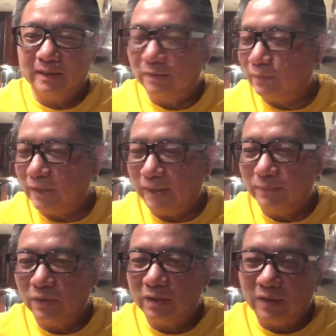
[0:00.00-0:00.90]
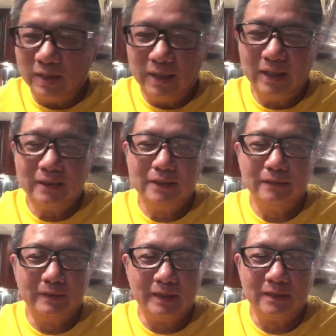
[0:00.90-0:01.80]
không có dám nói rõ hết
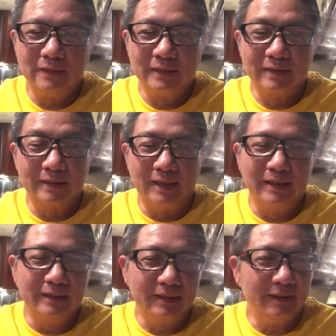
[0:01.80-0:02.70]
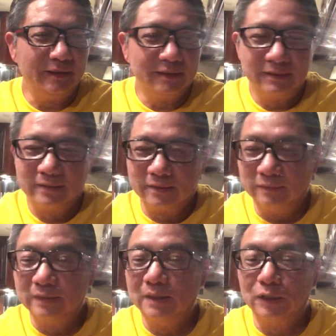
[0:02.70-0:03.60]
nhưng chỉ nói cái tên thôi
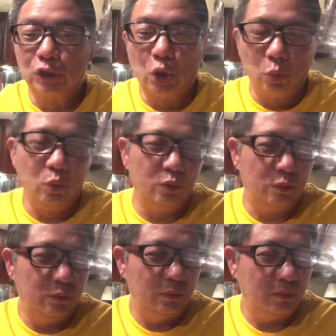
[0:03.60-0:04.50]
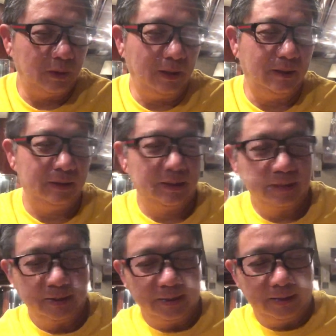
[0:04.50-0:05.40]
cậu tên tú à
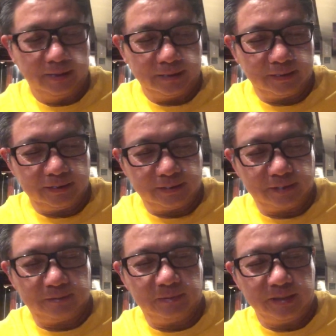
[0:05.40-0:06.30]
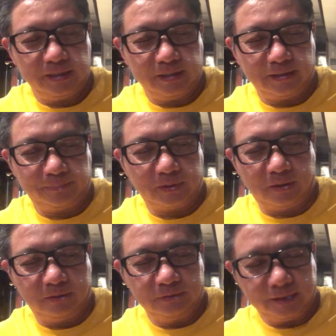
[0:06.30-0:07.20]
thì cũng có duyên gặp
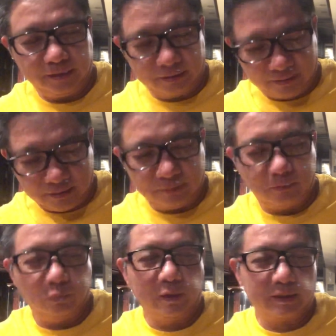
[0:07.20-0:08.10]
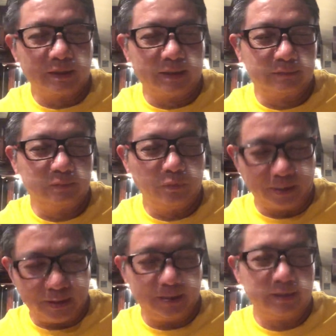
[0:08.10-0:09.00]
gỡ thì đó là phụng hoàng thật
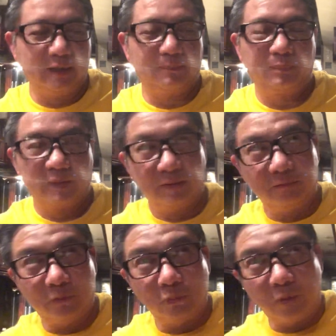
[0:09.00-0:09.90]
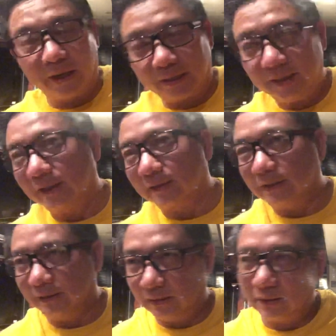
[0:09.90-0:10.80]
ngoài đời thật còn phụng hoàng cái hiện
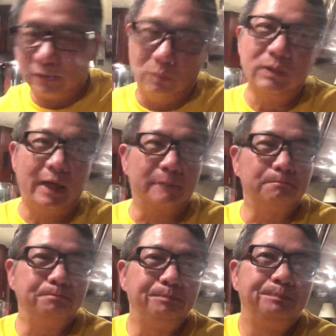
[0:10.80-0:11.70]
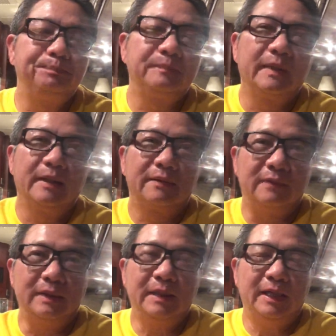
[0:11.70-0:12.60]
tượng đó cũng thật
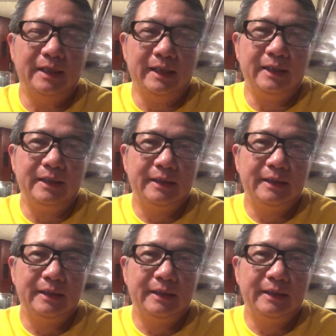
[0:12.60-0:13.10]
của cái thời này